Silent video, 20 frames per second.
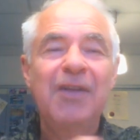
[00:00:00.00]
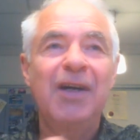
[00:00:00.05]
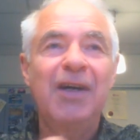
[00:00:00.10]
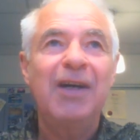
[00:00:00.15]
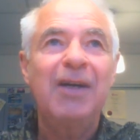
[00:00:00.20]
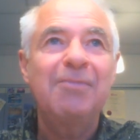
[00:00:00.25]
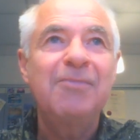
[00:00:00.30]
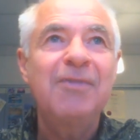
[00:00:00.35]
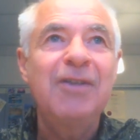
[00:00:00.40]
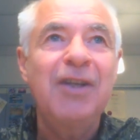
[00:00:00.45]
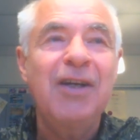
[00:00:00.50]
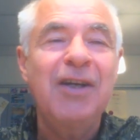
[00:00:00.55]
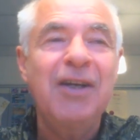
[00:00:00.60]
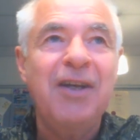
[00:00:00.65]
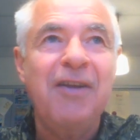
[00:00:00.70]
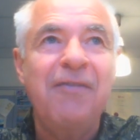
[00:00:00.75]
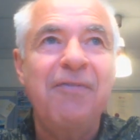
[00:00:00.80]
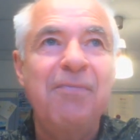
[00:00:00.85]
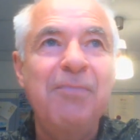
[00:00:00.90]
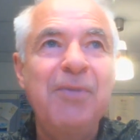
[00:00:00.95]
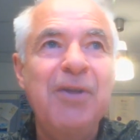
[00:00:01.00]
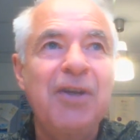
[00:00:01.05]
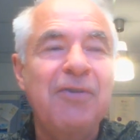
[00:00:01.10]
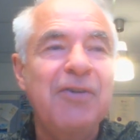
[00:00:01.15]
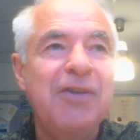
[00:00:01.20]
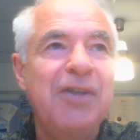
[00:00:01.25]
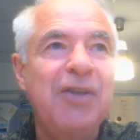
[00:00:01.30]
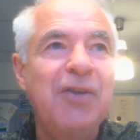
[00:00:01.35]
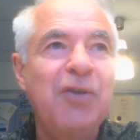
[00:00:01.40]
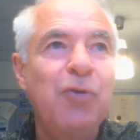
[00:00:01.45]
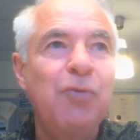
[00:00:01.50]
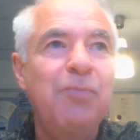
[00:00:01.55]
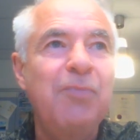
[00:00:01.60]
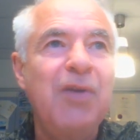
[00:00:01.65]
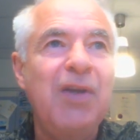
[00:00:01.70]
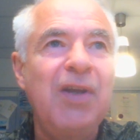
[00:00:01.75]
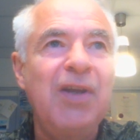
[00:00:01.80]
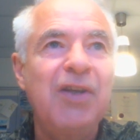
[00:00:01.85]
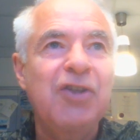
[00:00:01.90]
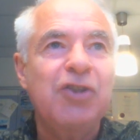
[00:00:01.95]
там логарифмировать не
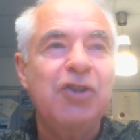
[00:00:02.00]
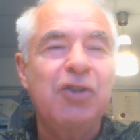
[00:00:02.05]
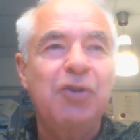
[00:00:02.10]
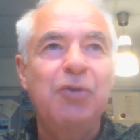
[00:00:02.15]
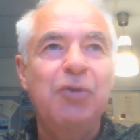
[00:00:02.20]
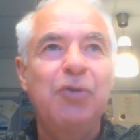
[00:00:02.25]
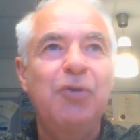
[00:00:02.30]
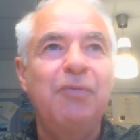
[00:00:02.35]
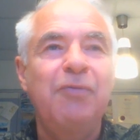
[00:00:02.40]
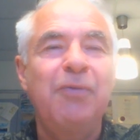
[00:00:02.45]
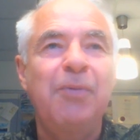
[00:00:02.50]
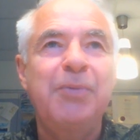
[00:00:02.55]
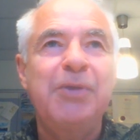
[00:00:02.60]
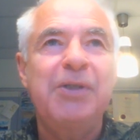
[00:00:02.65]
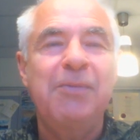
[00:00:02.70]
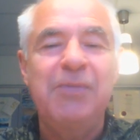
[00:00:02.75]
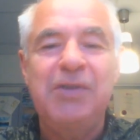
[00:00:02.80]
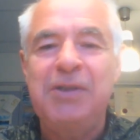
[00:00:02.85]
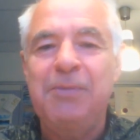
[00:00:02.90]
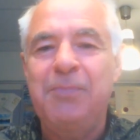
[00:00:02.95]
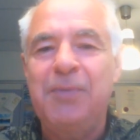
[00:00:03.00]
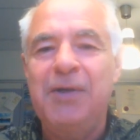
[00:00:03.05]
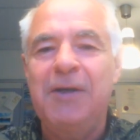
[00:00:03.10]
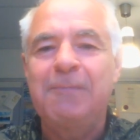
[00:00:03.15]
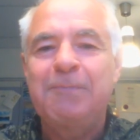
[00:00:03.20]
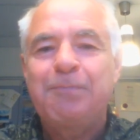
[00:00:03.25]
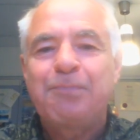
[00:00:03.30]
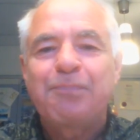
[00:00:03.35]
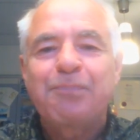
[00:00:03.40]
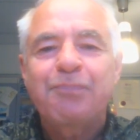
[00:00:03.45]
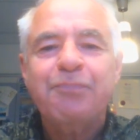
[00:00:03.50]
умеешь, то, в общем, тебе